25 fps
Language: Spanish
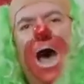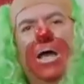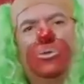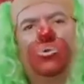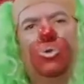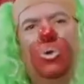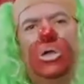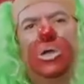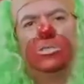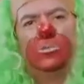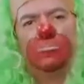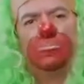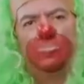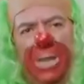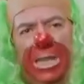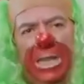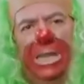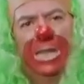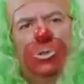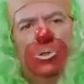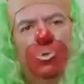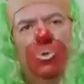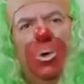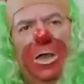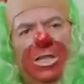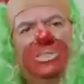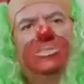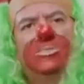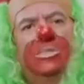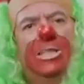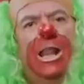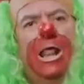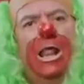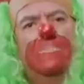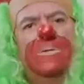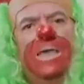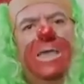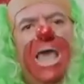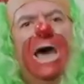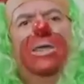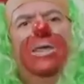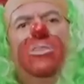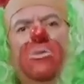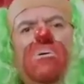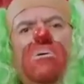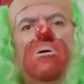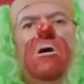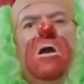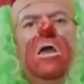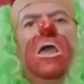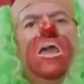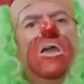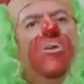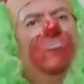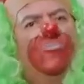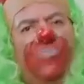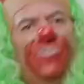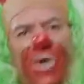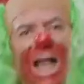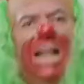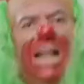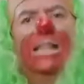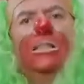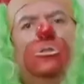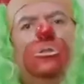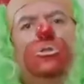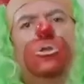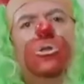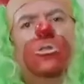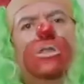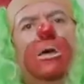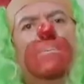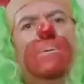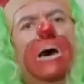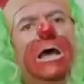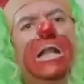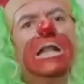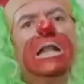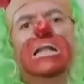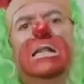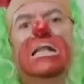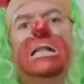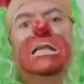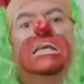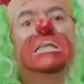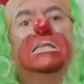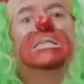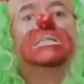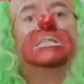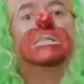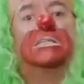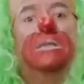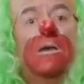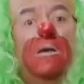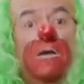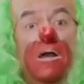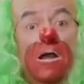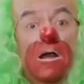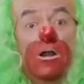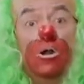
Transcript: a tu espíritu extraviado y falto de barniz.